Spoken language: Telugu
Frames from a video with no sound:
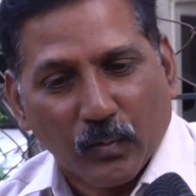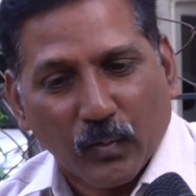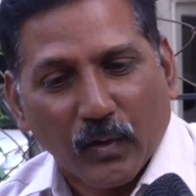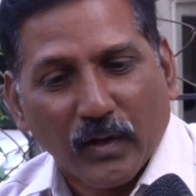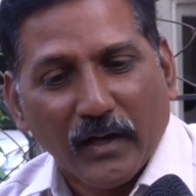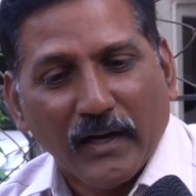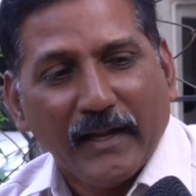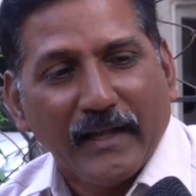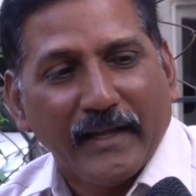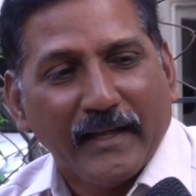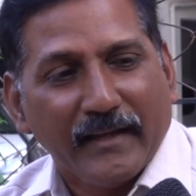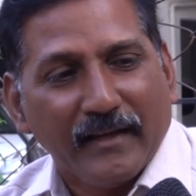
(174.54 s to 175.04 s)

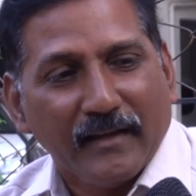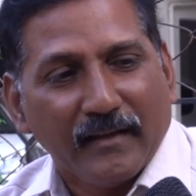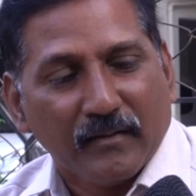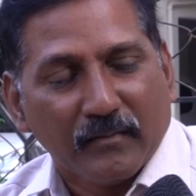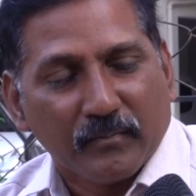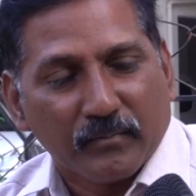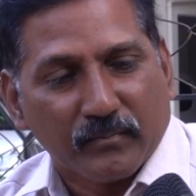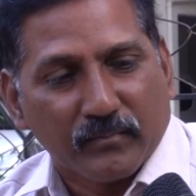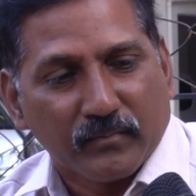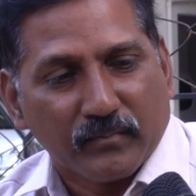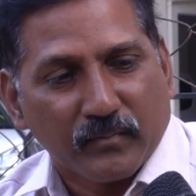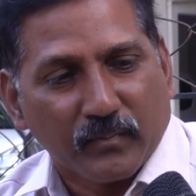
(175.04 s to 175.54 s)
ఓన్లీ
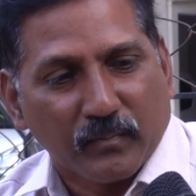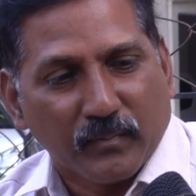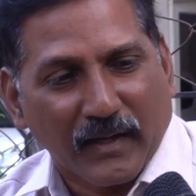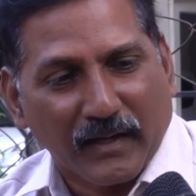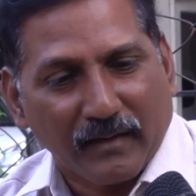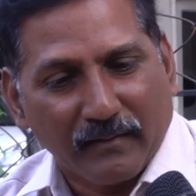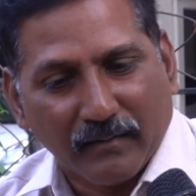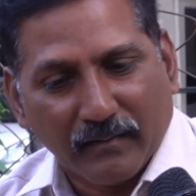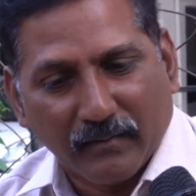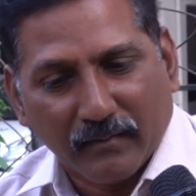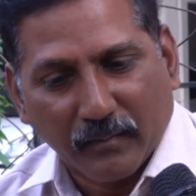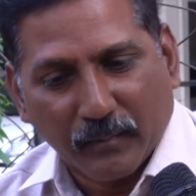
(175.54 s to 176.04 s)

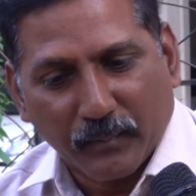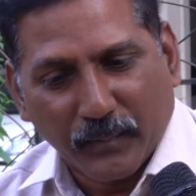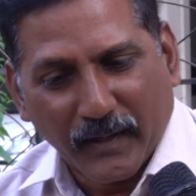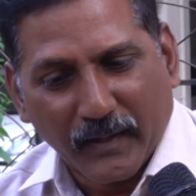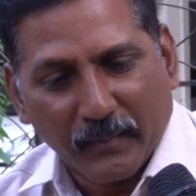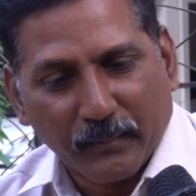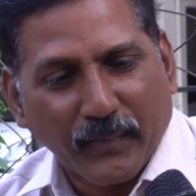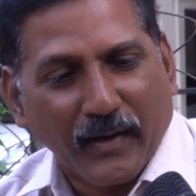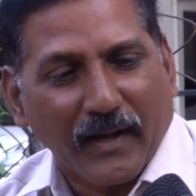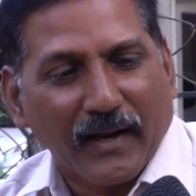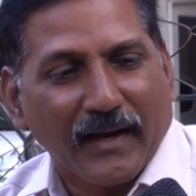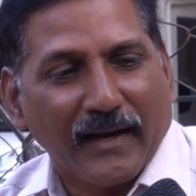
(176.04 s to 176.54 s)
మనం
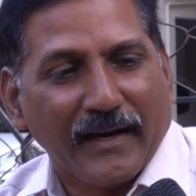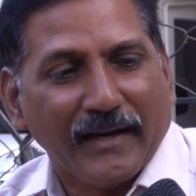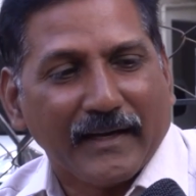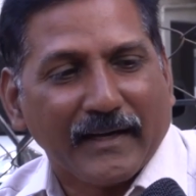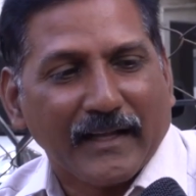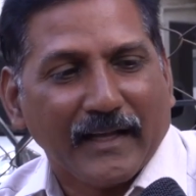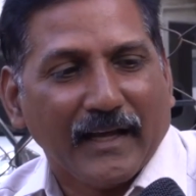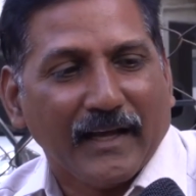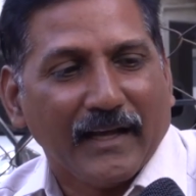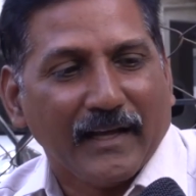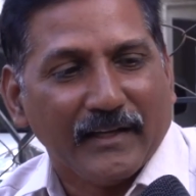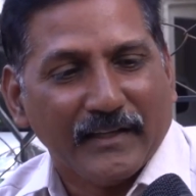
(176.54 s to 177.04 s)
పరిపాలన
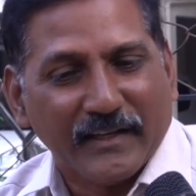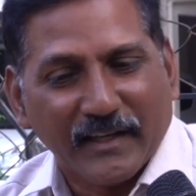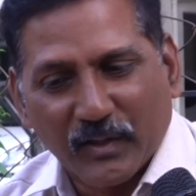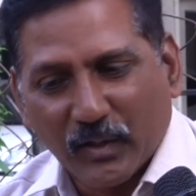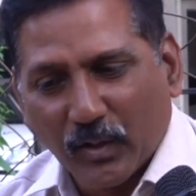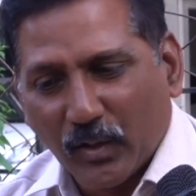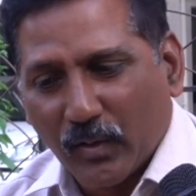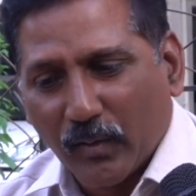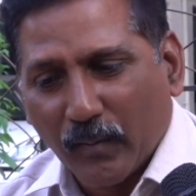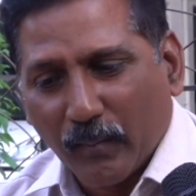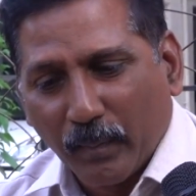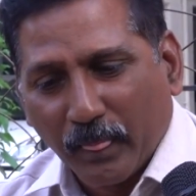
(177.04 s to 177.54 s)
అంటే
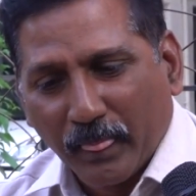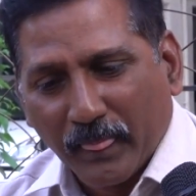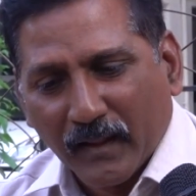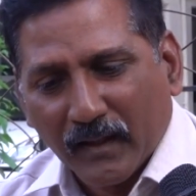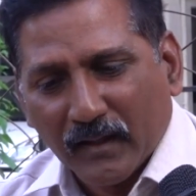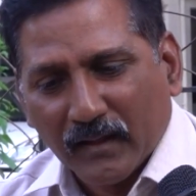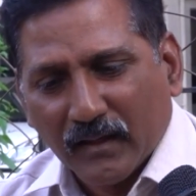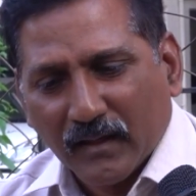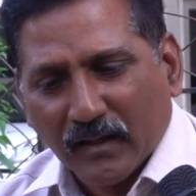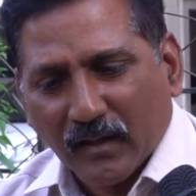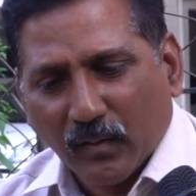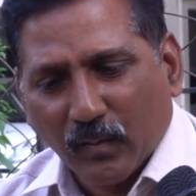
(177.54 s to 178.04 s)
ఏదో
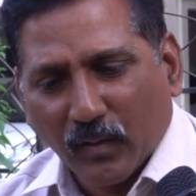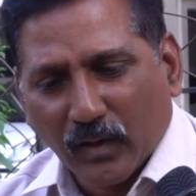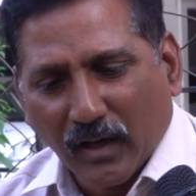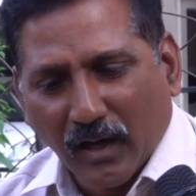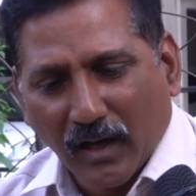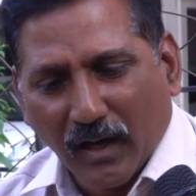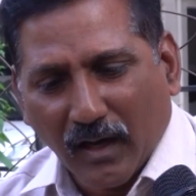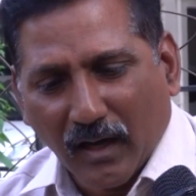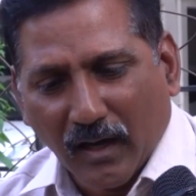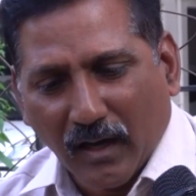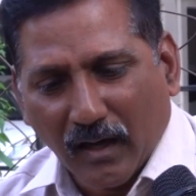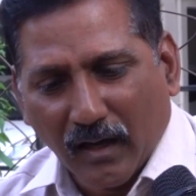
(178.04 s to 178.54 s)
ఒక
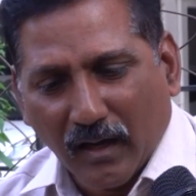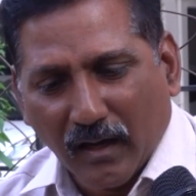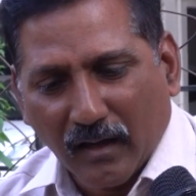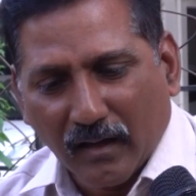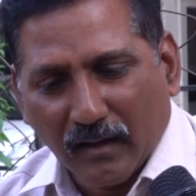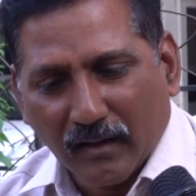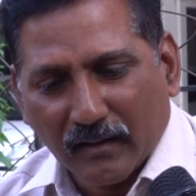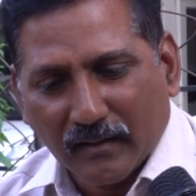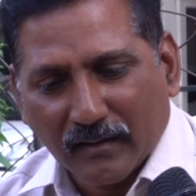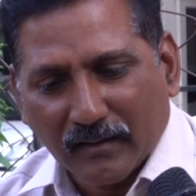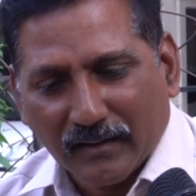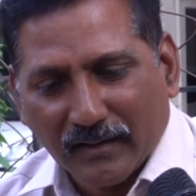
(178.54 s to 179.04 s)

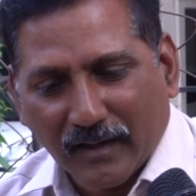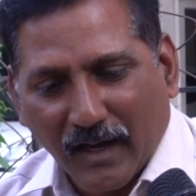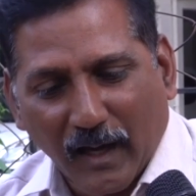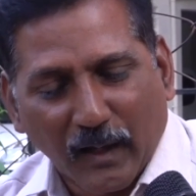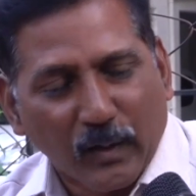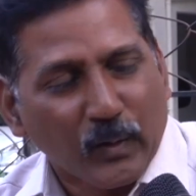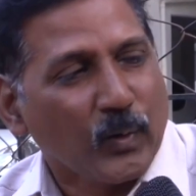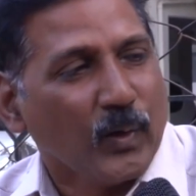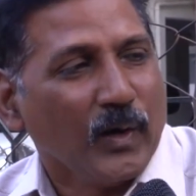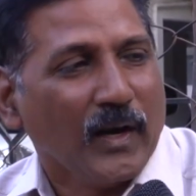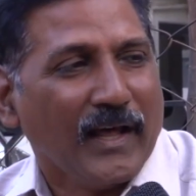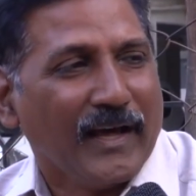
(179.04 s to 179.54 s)

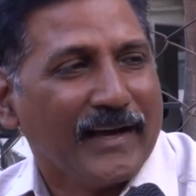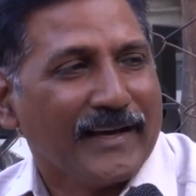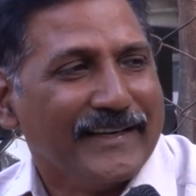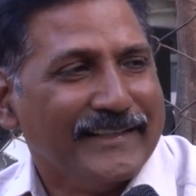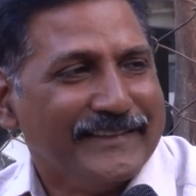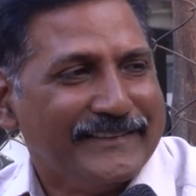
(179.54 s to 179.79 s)
కానుకల్లాగా